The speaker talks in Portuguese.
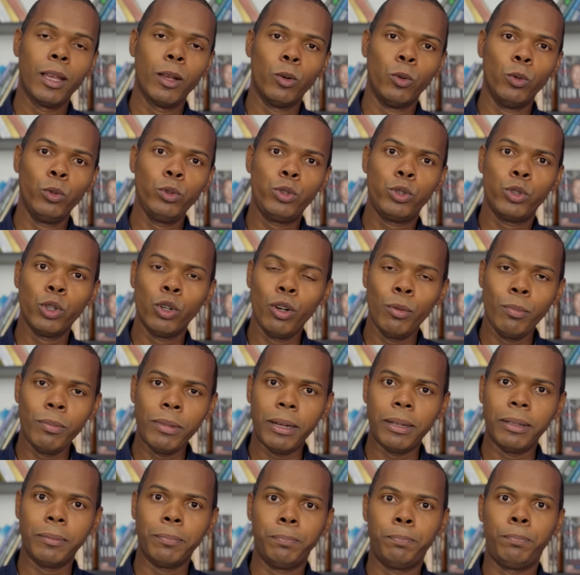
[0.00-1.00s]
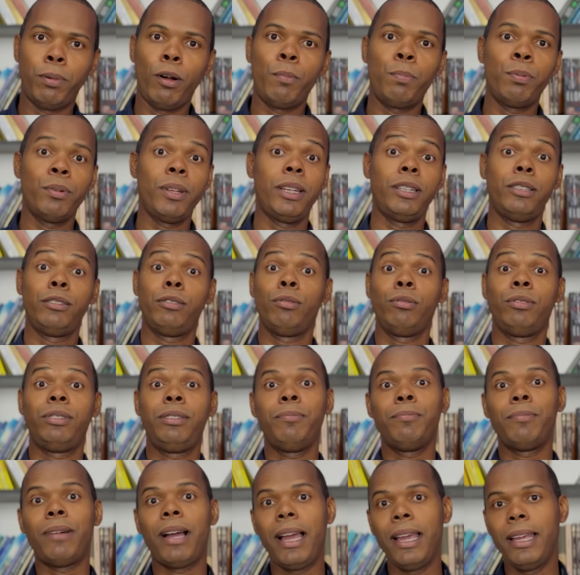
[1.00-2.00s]
O Joma popularizou
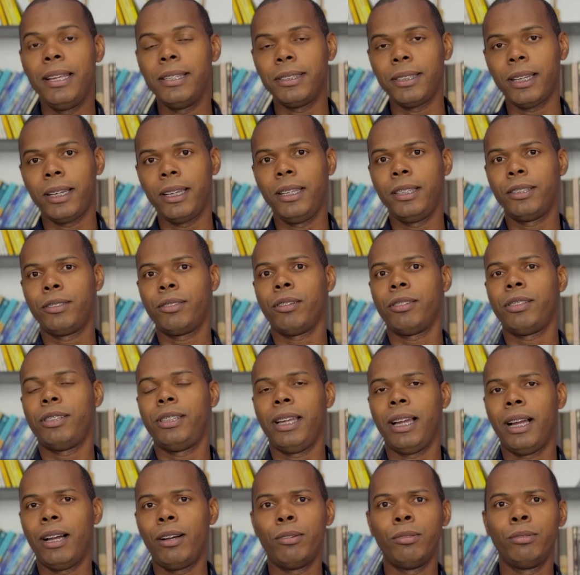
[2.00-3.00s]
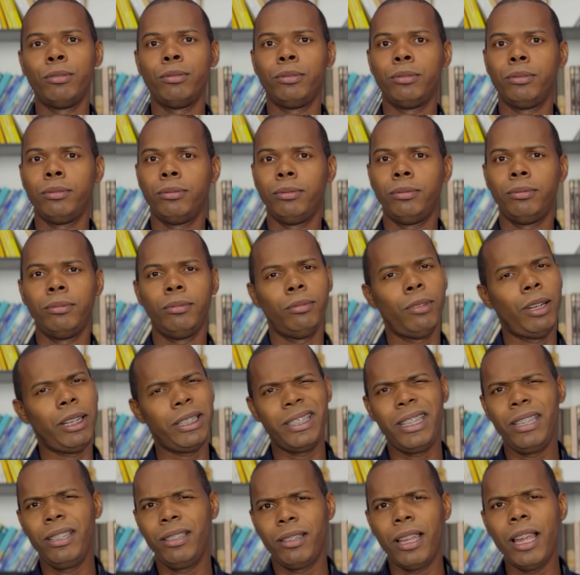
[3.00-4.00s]
demais na rede social,
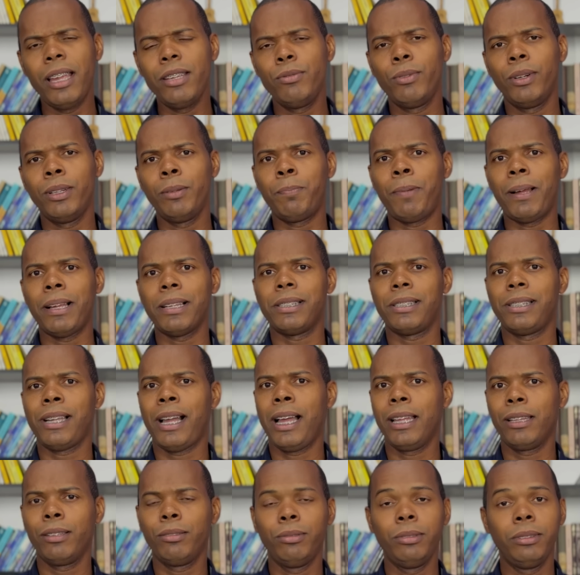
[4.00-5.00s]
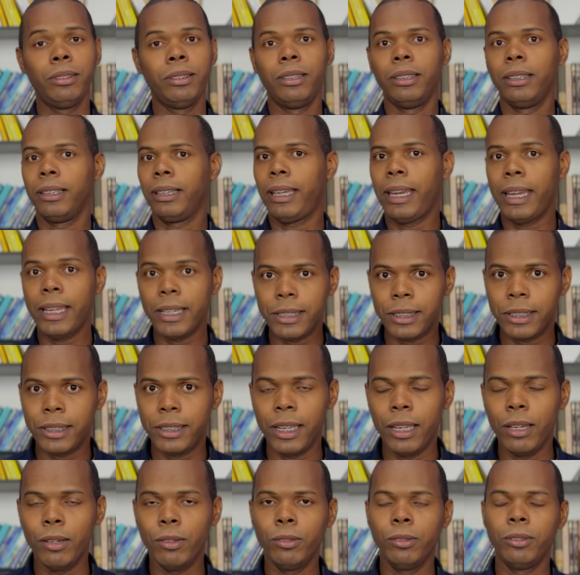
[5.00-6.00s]
acho que desde o ano passado,
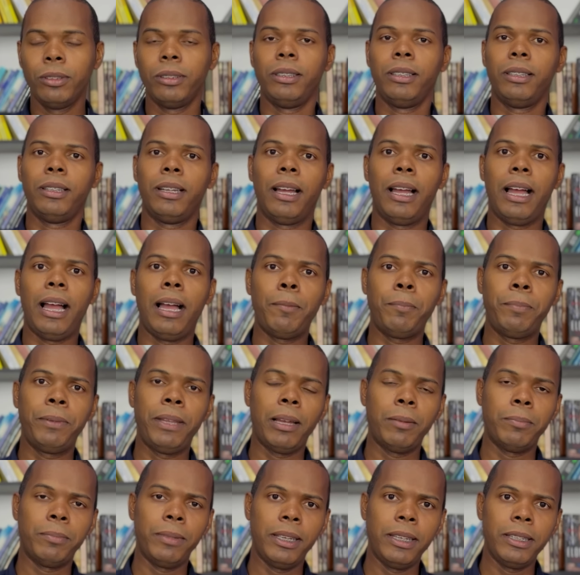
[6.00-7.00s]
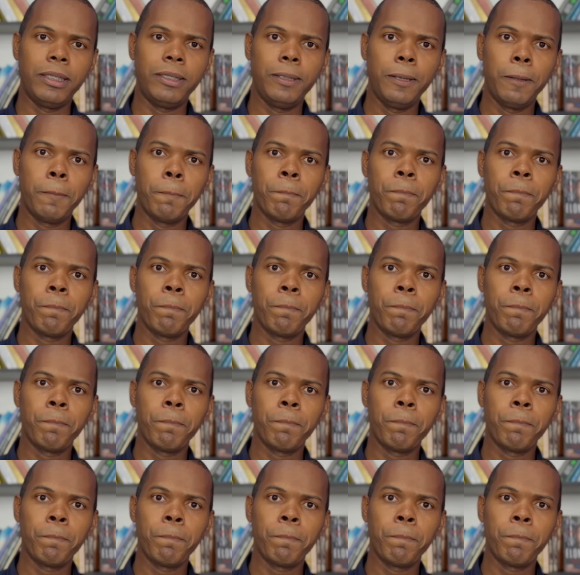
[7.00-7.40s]
cresceu rapidamente.